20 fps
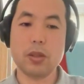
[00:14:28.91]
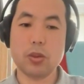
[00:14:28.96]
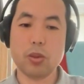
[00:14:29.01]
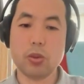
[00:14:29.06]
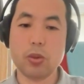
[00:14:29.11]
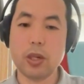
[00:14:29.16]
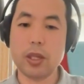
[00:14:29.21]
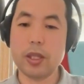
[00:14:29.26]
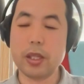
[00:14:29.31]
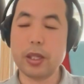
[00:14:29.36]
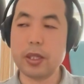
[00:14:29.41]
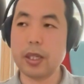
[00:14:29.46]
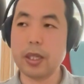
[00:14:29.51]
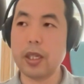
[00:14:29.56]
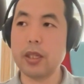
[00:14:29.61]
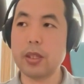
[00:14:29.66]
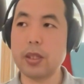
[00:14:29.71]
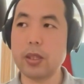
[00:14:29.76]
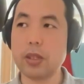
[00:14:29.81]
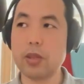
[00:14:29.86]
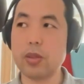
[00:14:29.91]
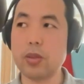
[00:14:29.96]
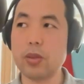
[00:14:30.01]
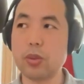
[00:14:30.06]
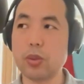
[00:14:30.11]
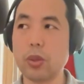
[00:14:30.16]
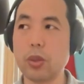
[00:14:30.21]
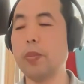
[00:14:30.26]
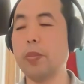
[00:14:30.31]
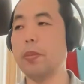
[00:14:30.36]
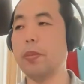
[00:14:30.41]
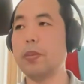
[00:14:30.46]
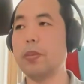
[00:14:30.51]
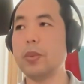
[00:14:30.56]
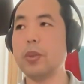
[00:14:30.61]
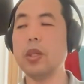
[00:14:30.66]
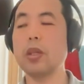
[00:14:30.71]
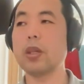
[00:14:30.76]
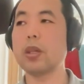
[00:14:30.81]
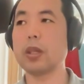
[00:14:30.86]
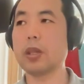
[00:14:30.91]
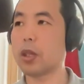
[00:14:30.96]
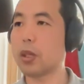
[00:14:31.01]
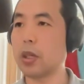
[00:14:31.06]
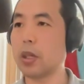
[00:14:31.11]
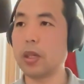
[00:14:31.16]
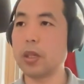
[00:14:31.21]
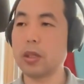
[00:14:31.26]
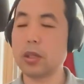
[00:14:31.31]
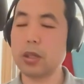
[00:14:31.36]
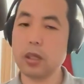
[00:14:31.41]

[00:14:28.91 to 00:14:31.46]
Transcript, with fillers: 突然间，战争对任何一个人、